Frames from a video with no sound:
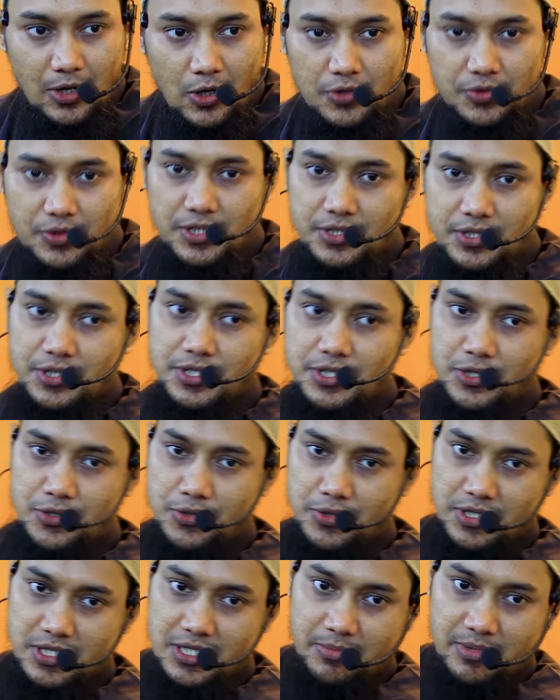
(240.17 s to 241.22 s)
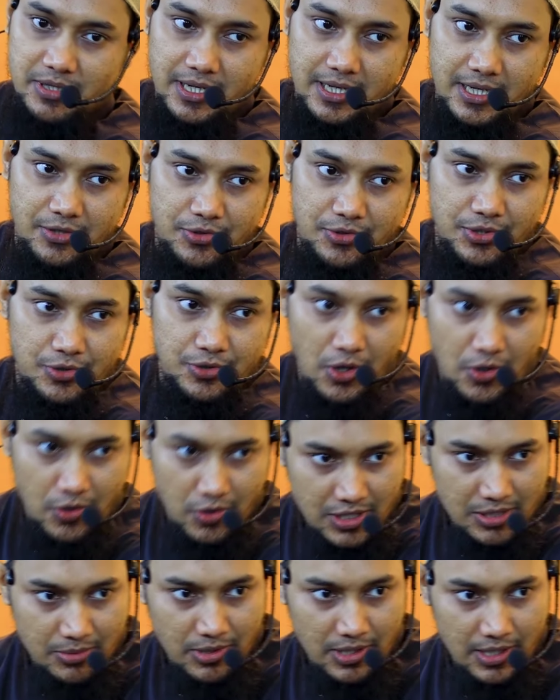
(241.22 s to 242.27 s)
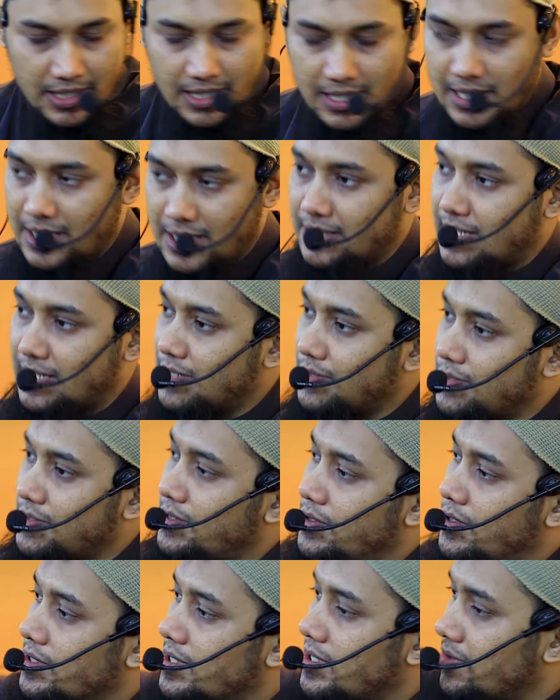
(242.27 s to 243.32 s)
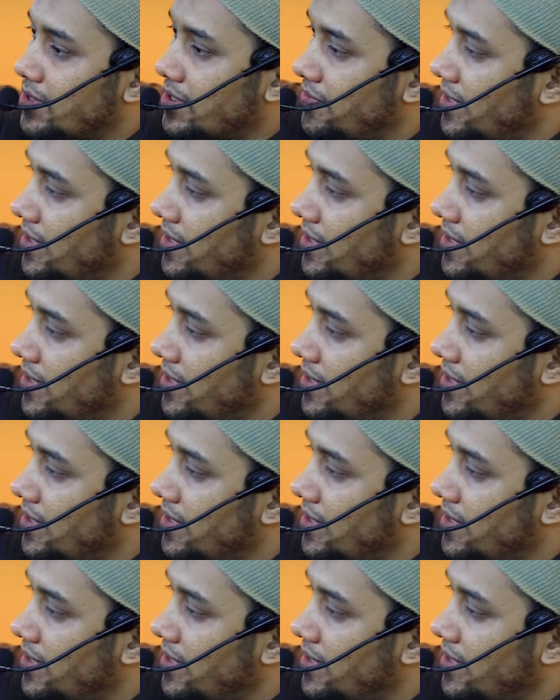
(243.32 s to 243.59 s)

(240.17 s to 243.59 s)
অত্যাচারী শাসকের সামনে দাঁড়িয়ে যদি সব কথা বলে তাকে যদি হত্যা করে